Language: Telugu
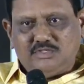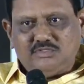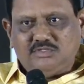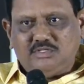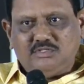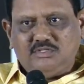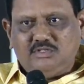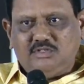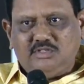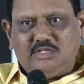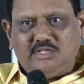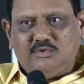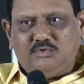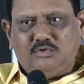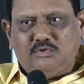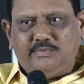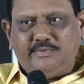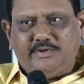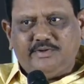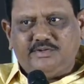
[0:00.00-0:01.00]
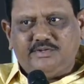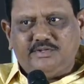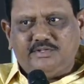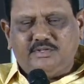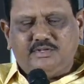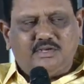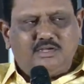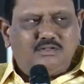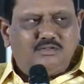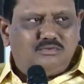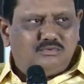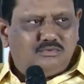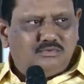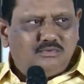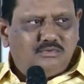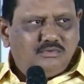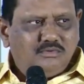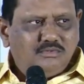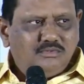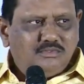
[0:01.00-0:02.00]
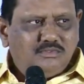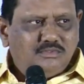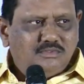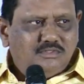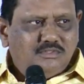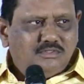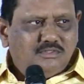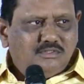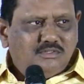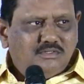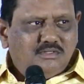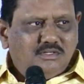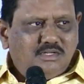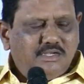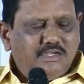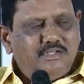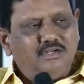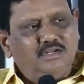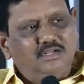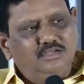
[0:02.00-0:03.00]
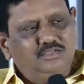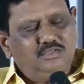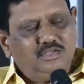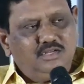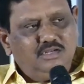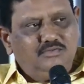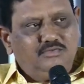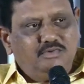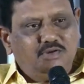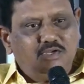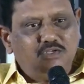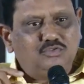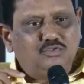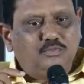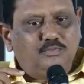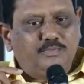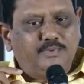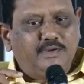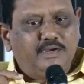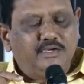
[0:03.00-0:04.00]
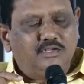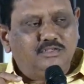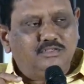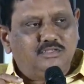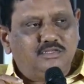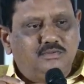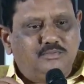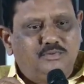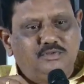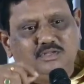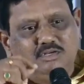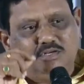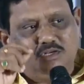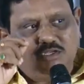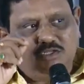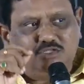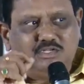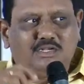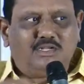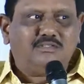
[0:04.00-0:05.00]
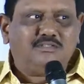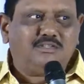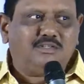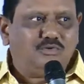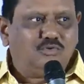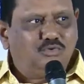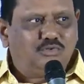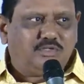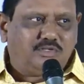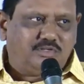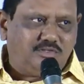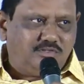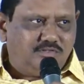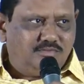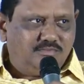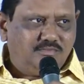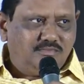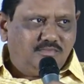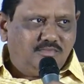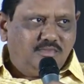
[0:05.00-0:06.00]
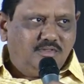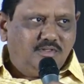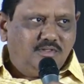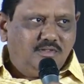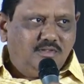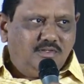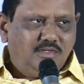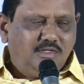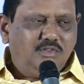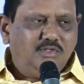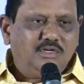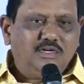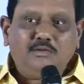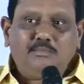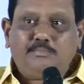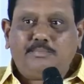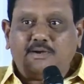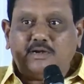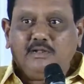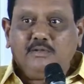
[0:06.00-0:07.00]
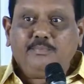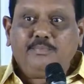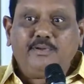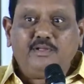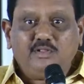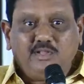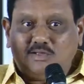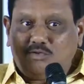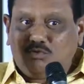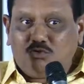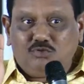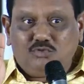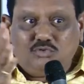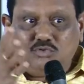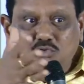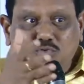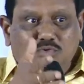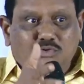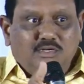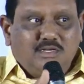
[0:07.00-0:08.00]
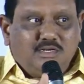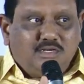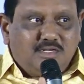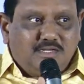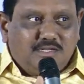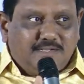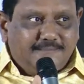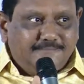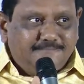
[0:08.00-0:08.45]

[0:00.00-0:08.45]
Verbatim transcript: అది దేవుడు పెట్టింది కాదు అయినా సరే వాస్తు పాటించకపోతే నష్టాలు జరుగుతాయి ఎందుకంటే పడిపోయిన దేవదూతలు ఉన్నారుగా